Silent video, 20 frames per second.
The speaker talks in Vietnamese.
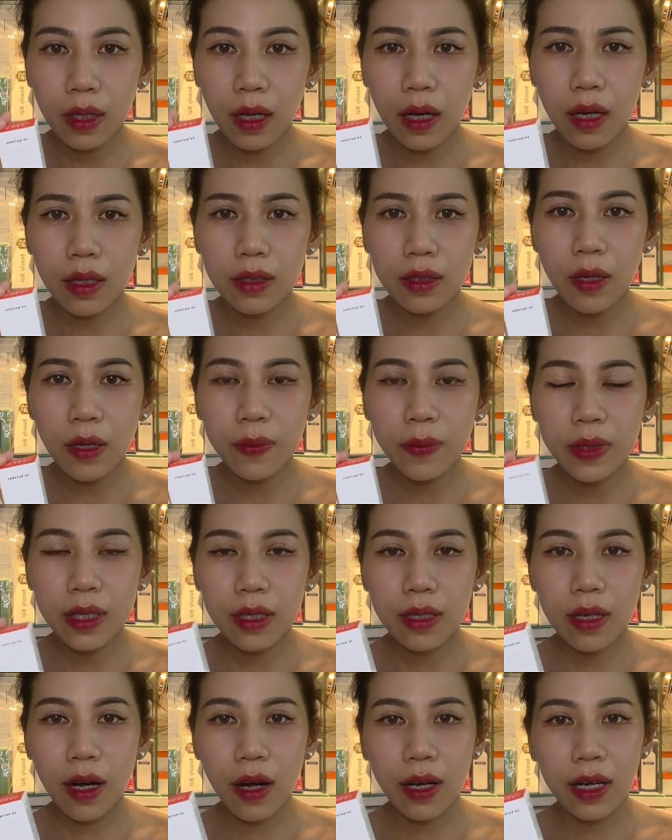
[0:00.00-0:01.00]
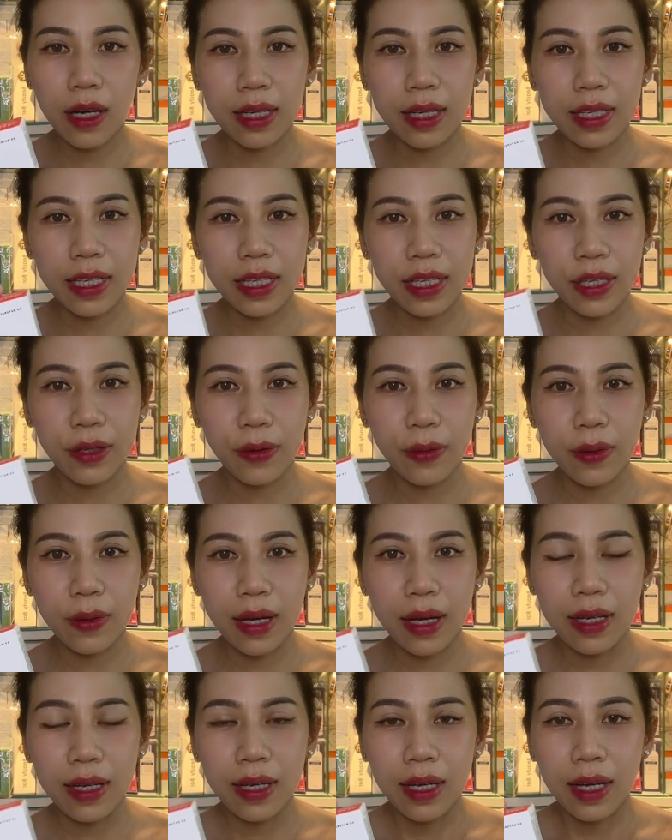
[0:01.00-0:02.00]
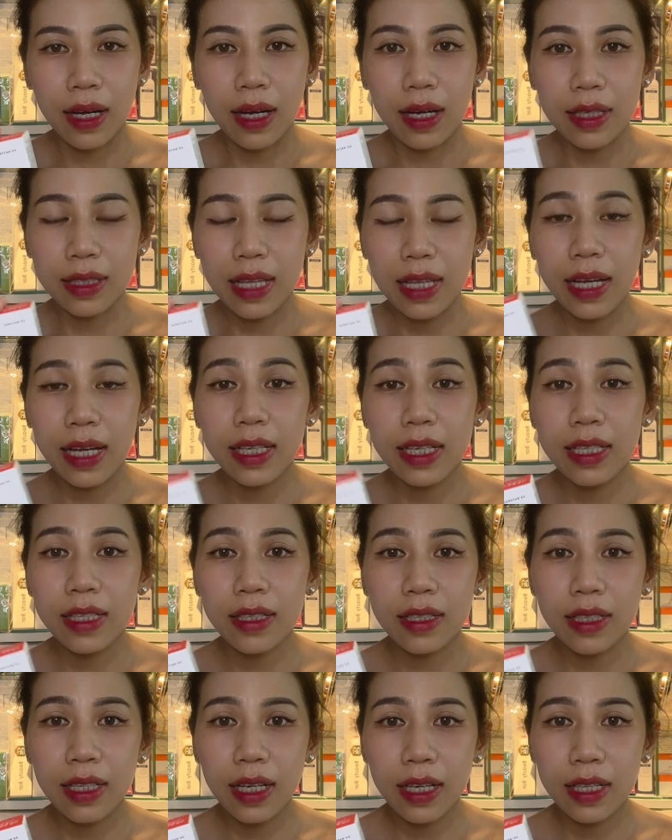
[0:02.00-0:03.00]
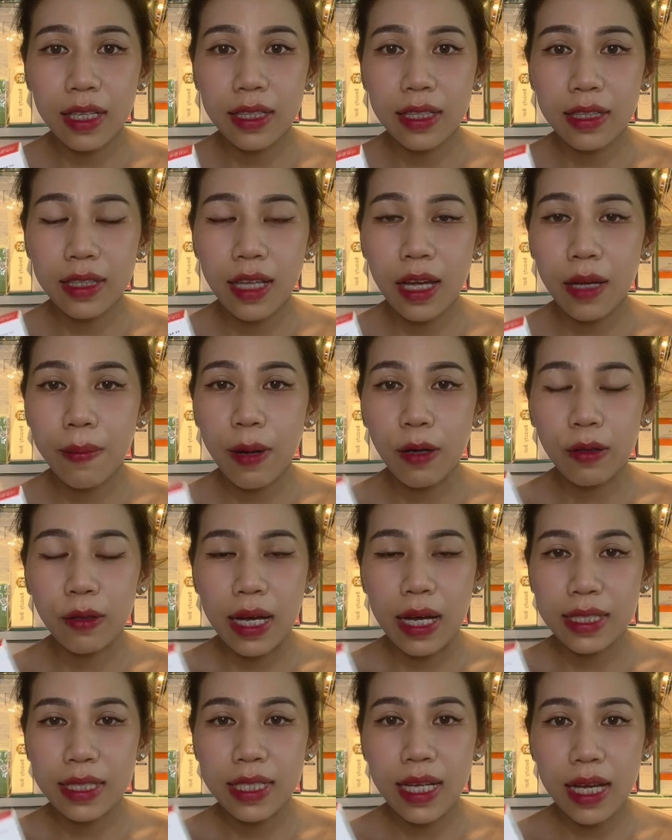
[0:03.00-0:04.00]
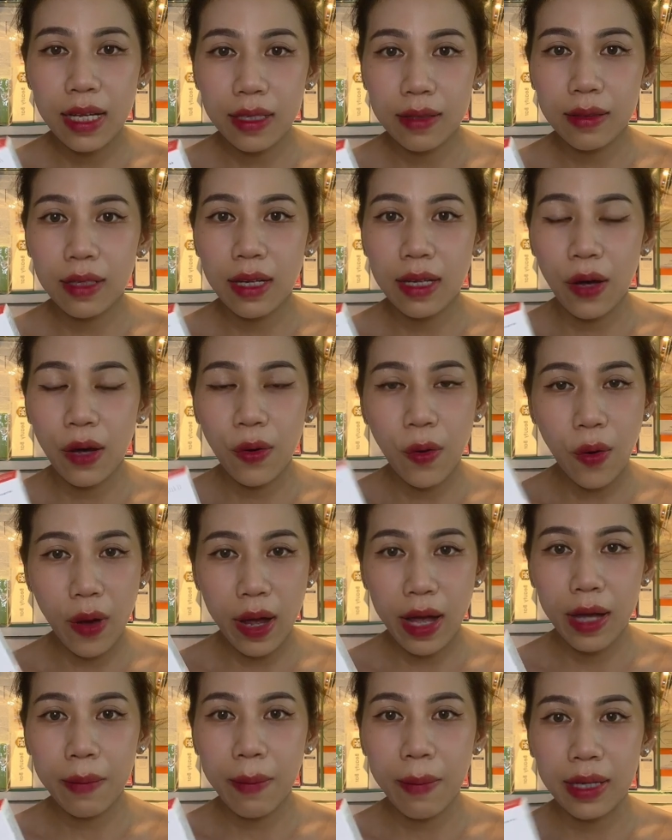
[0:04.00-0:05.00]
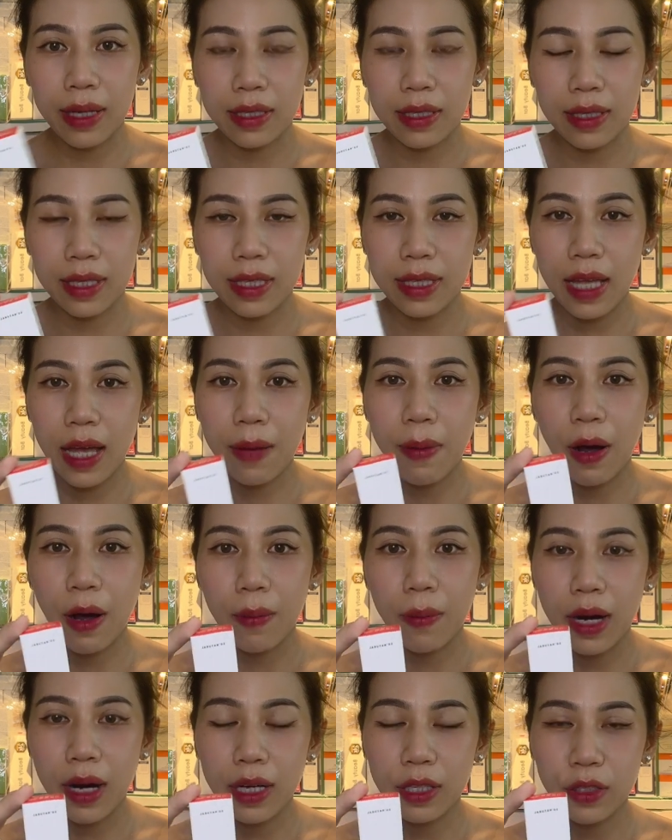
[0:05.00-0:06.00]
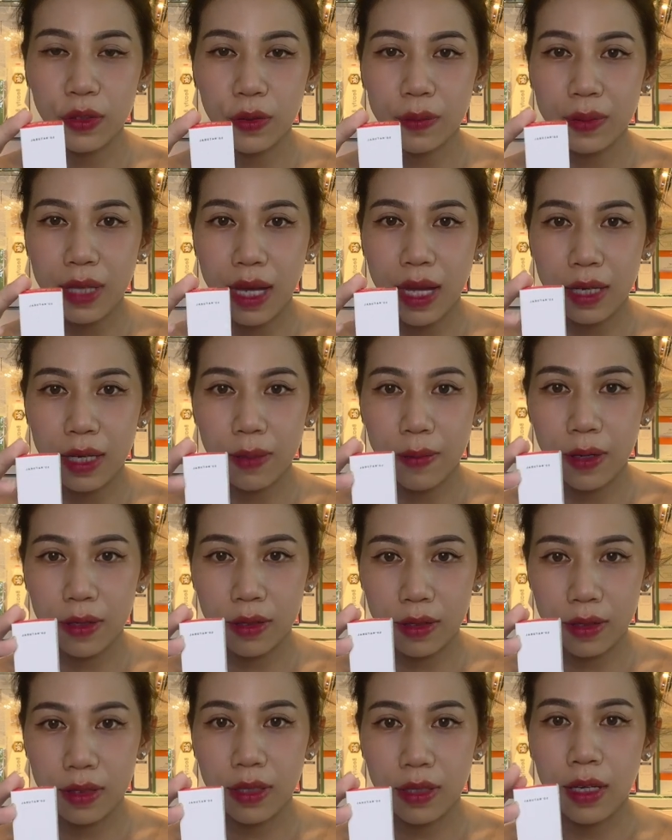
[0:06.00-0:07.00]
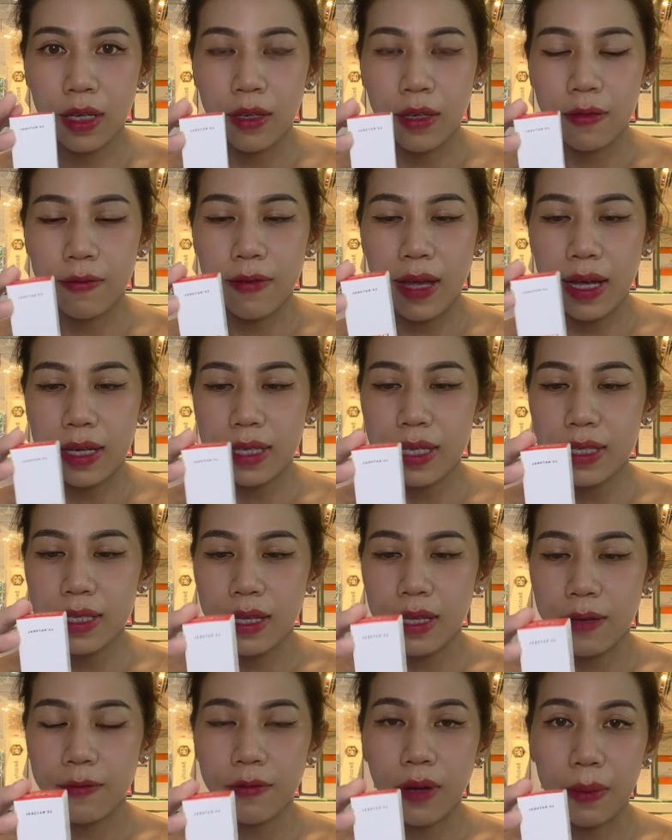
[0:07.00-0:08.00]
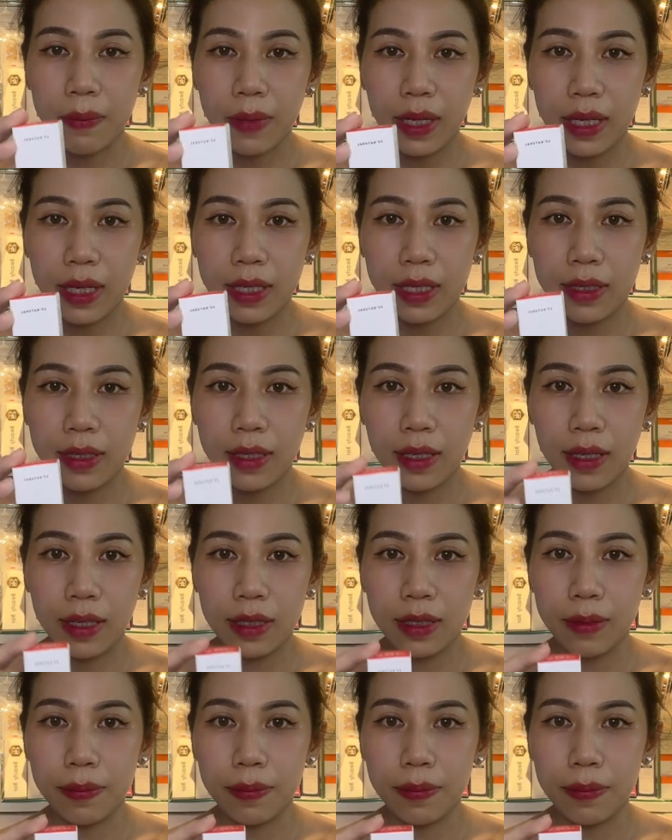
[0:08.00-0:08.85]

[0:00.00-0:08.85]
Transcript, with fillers: à, giống như gọi là cái kiểu là à, thay những cái tế bào đã chết lão hóa bằng những cái tế bào mới cho chúng ta đó mọi người và cái sản phẩm này à,